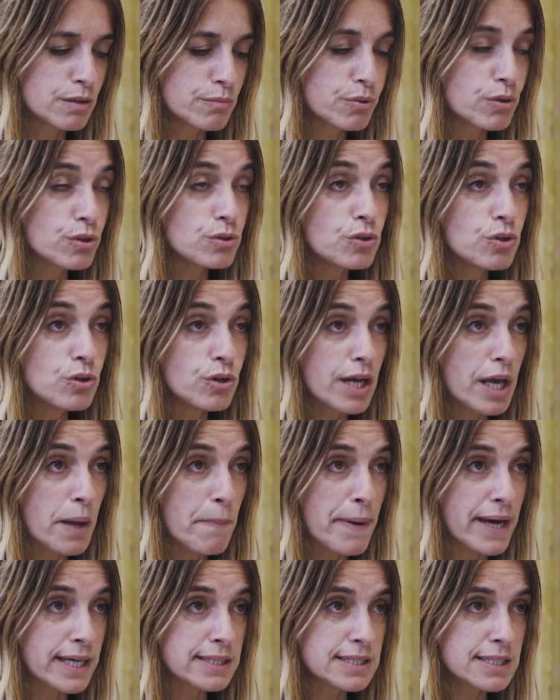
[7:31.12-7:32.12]
Bruno est
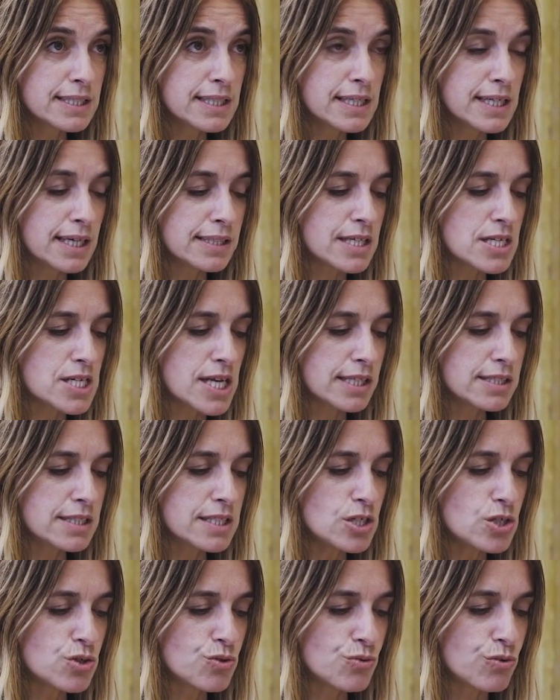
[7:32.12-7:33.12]
parti il y a déjà
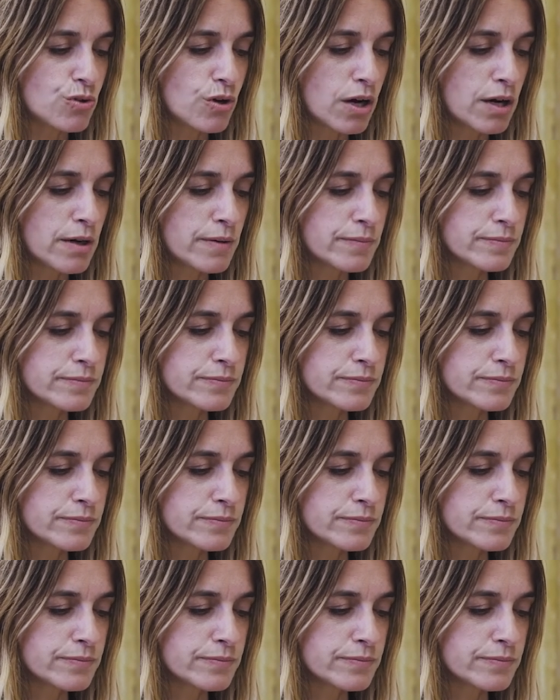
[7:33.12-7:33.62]
dix jours.